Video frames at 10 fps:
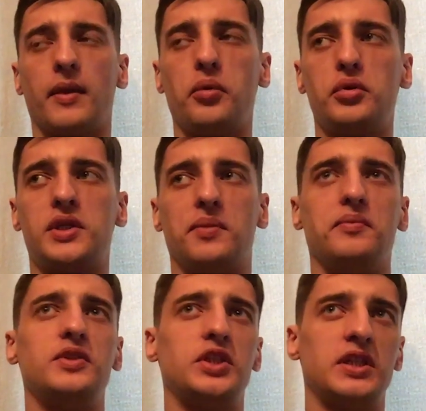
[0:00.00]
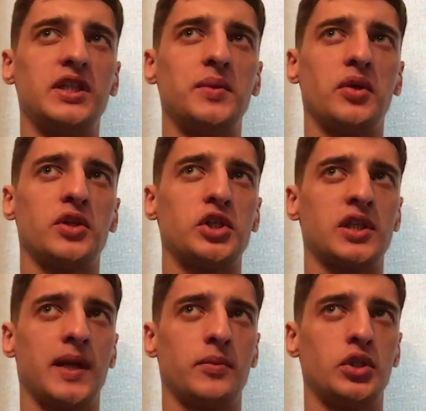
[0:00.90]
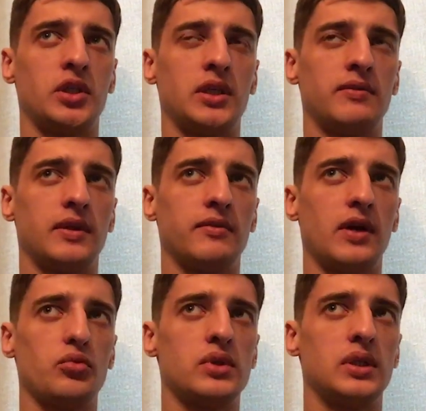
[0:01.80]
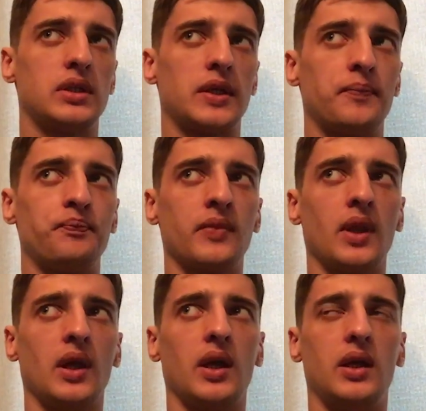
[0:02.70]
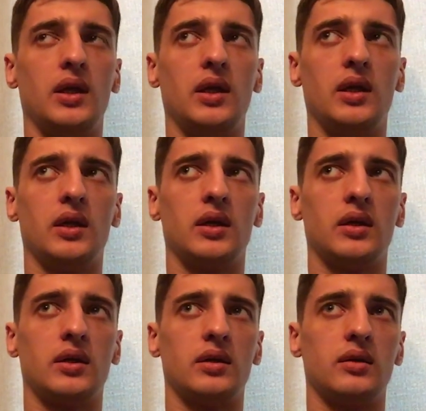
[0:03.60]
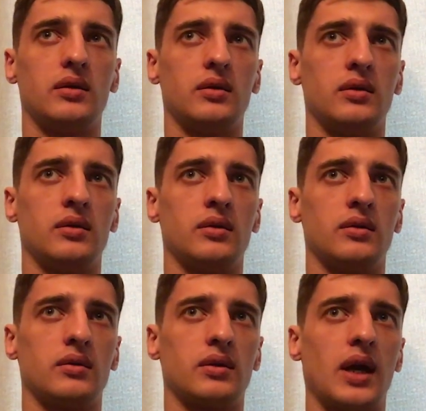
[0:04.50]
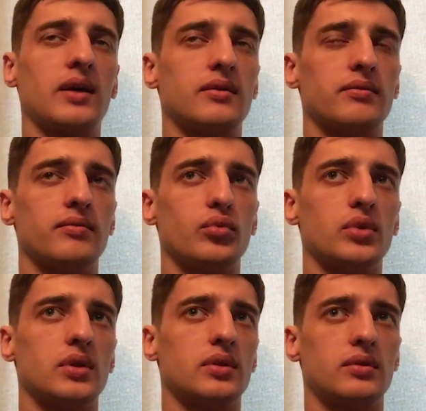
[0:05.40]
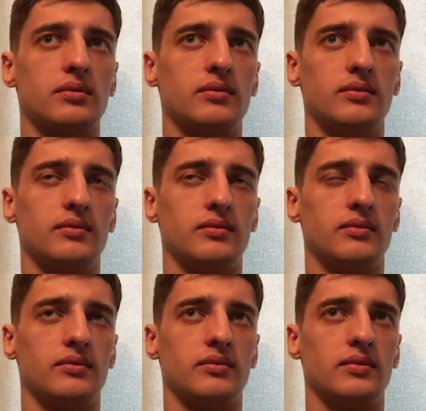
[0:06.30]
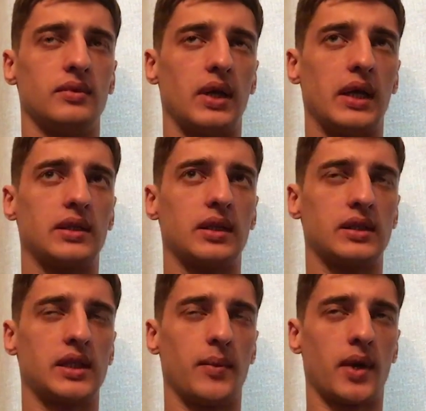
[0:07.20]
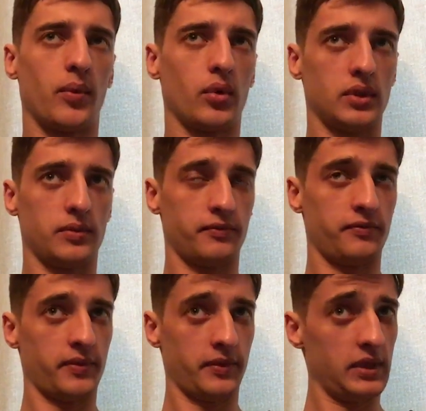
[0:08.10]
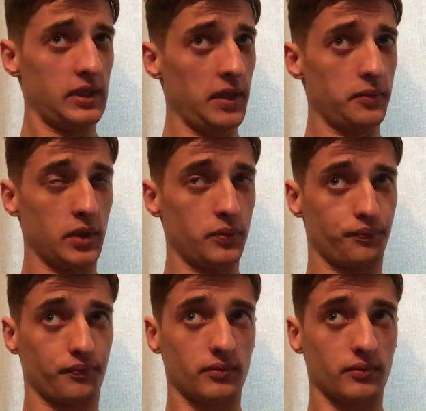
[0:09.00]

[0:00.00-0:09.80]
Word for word: допустим, теперь наша схема 4-2-2 у «Зенита». И э, как будет эта схема работать по весне, мы